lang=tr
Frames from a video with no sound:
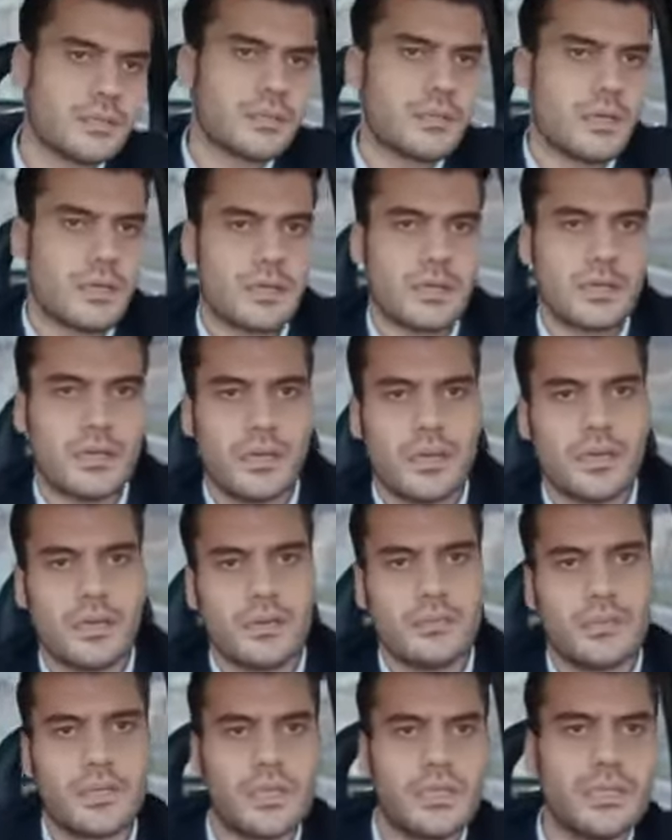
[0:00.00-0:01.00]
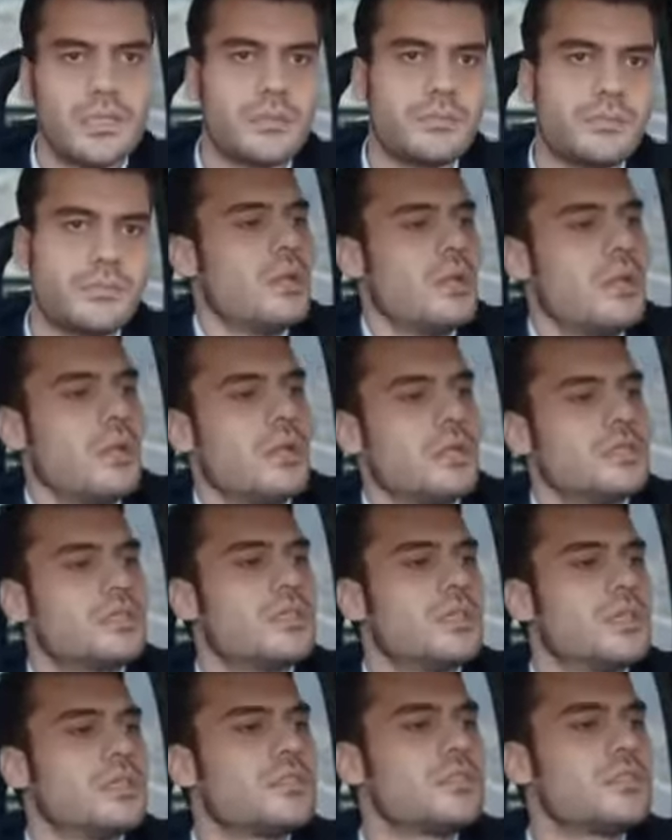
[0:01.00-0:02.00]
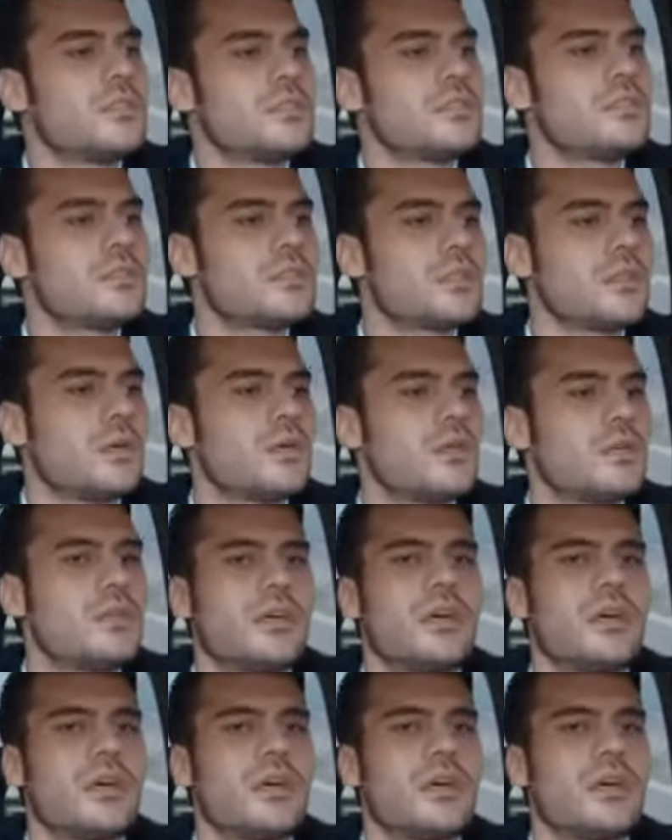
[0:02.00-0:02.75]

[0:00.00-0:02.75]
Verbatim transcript: Ankara benim Sensiz çok